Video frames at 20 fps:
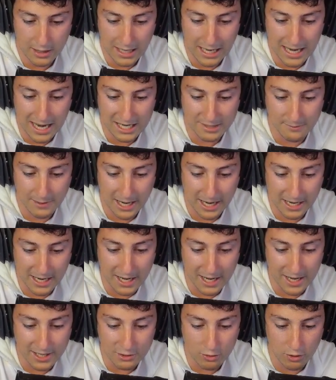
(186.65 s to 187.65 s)
las
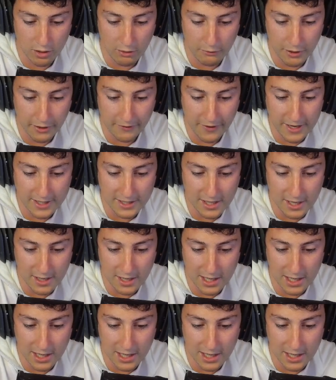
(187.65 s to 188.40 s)
megacajas con la oferta esa